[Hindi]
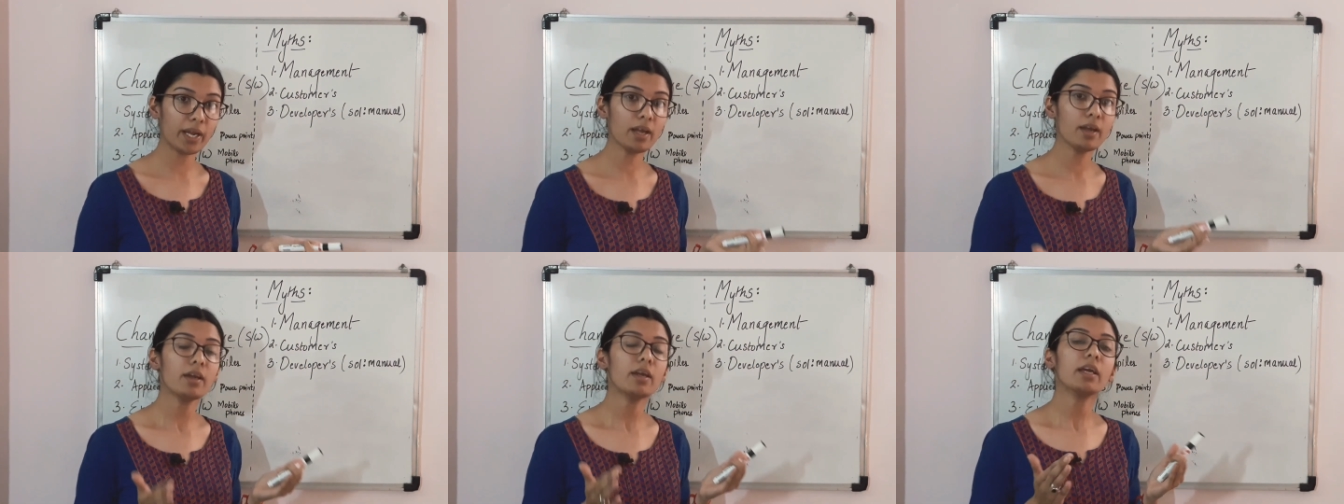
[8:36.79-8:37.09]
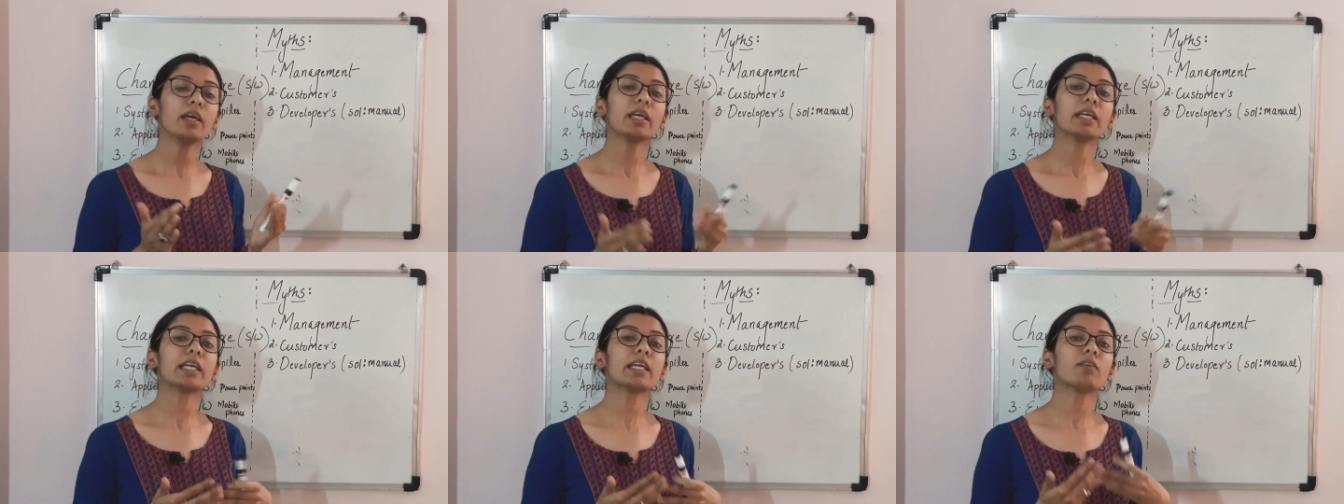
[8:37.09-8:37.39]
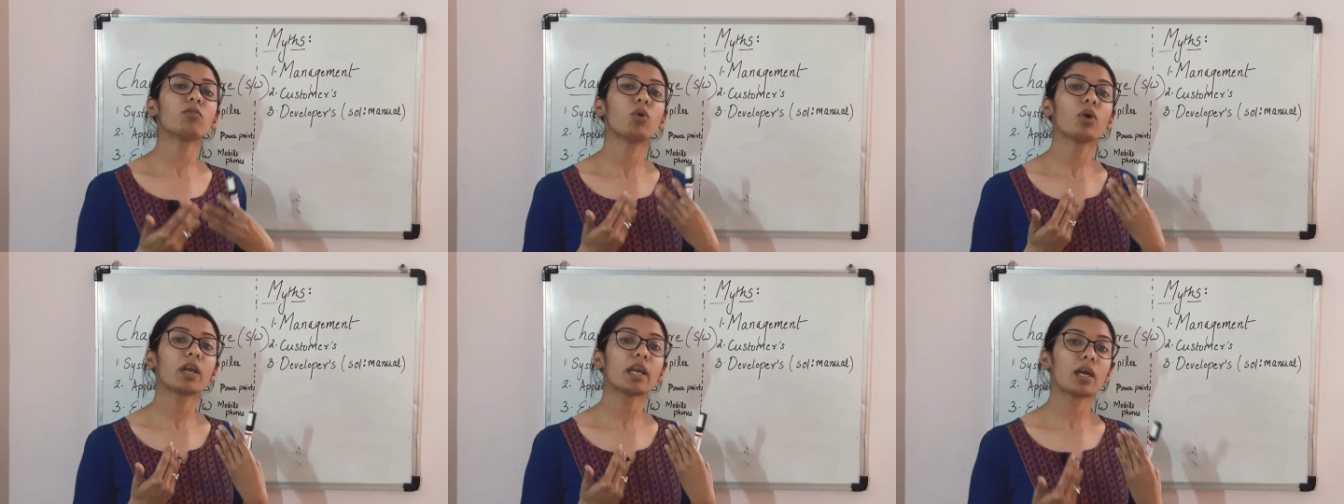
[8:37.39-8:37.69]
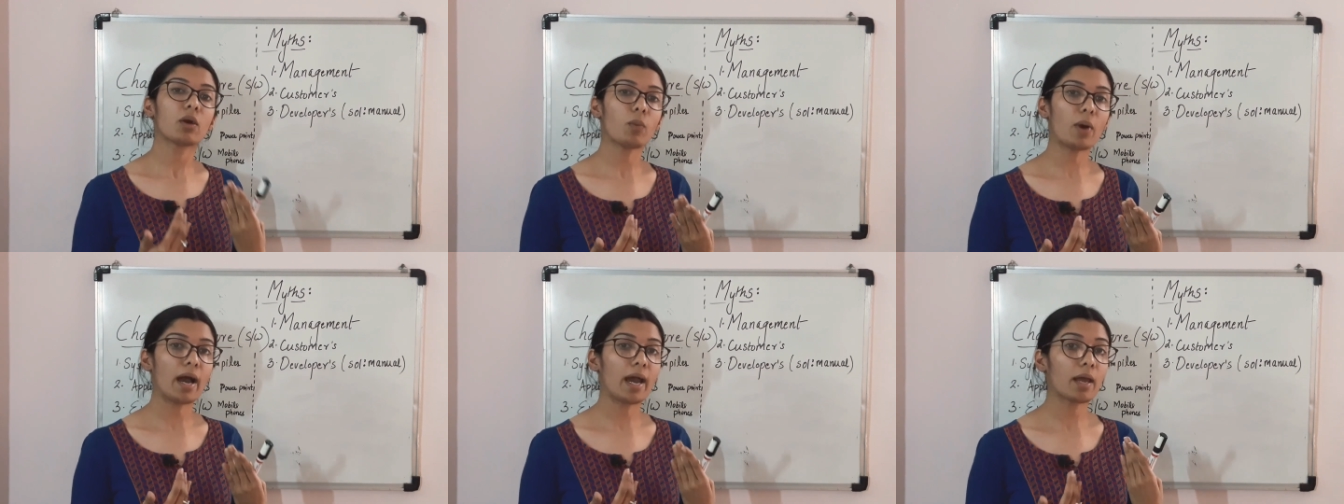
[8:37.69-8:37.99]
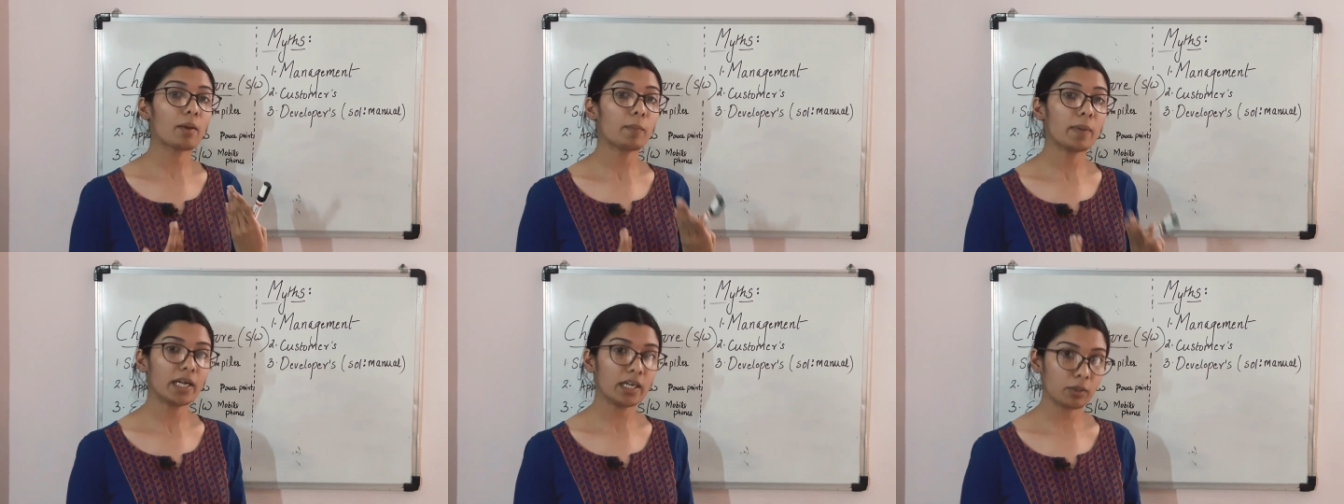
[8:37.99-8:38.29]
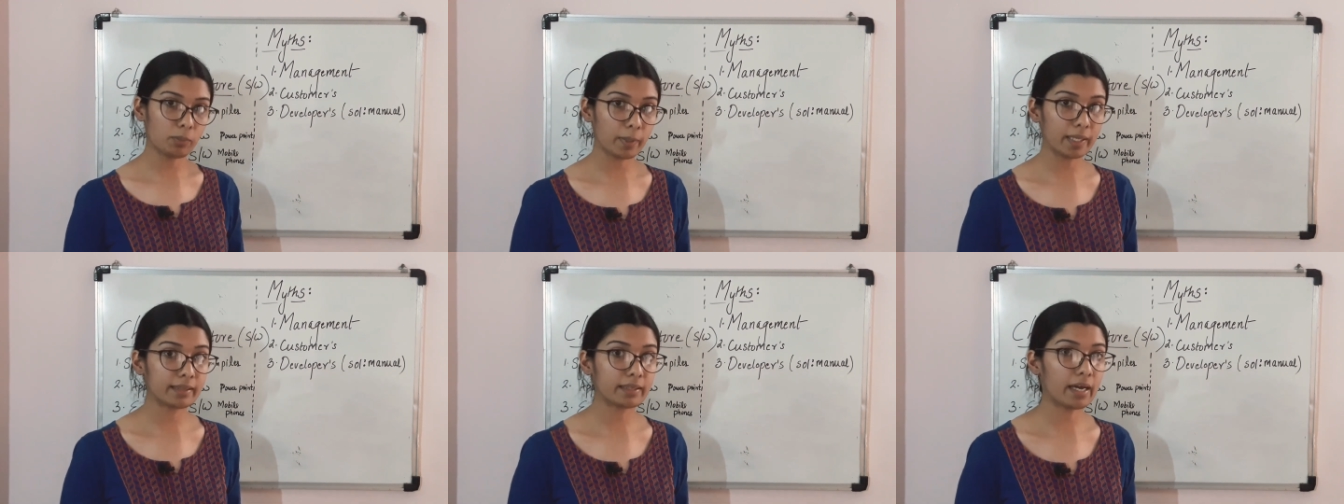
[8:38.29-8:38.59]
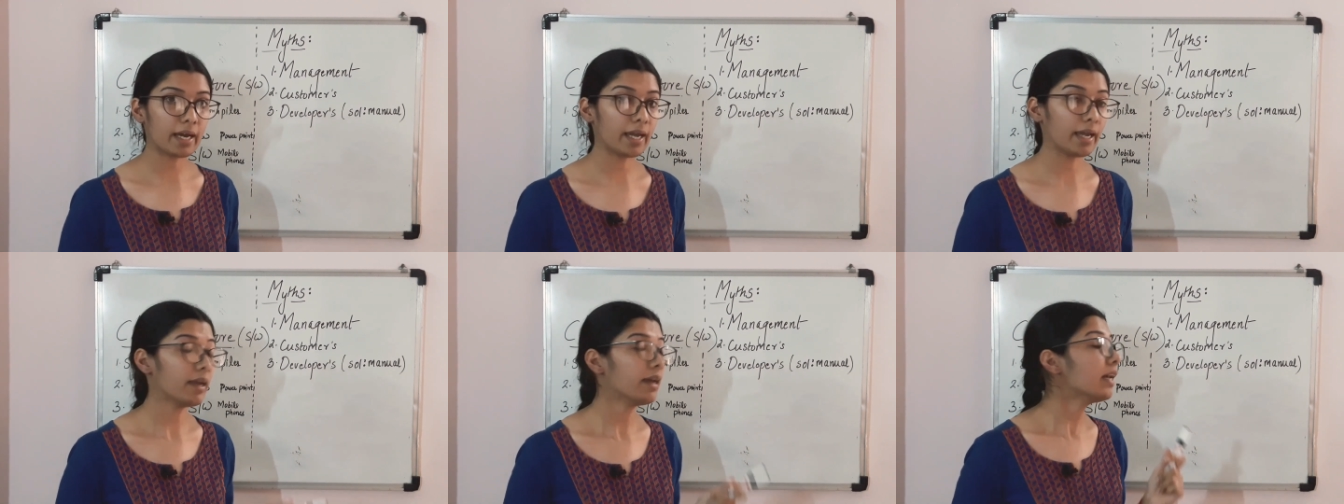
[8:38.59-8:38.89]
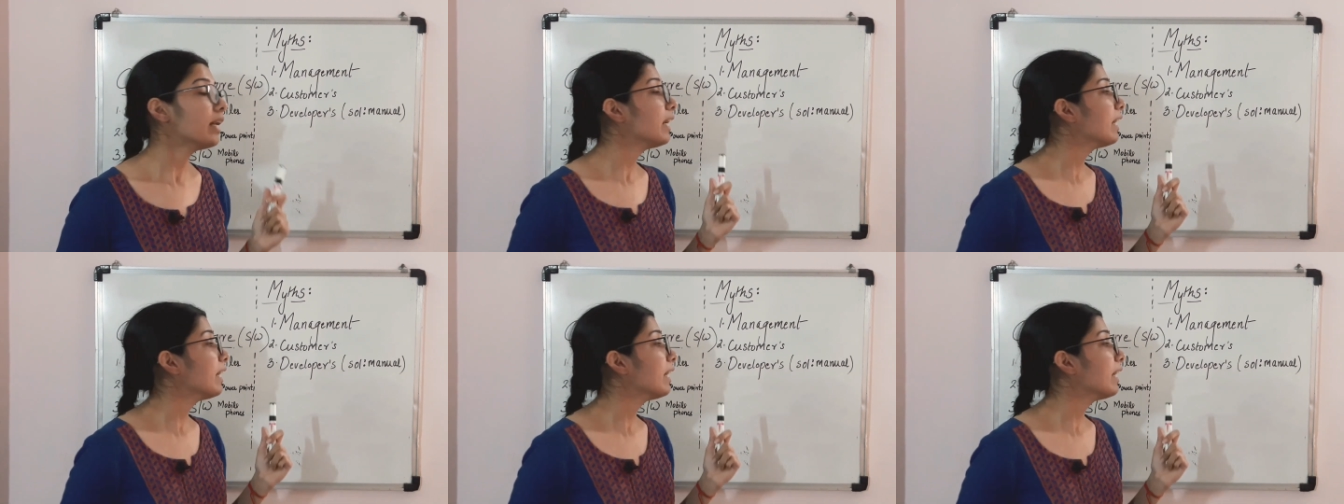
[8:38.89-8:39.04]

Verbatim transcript: में कि वो रिक्वायरमेंट बताए